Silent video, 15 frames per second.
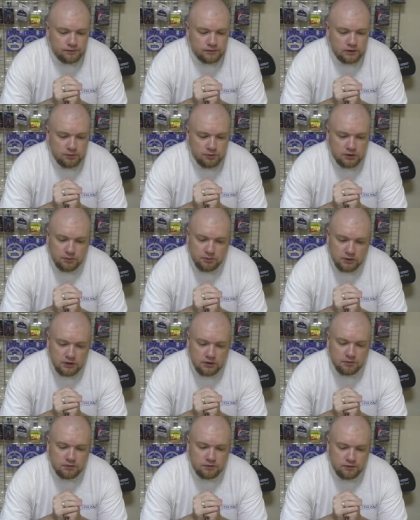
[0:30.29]
именно
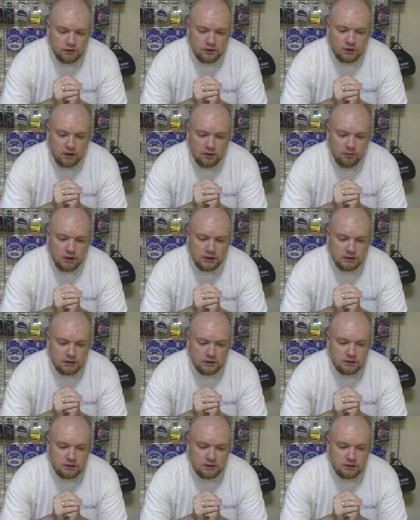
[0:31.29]
и Федора Маска.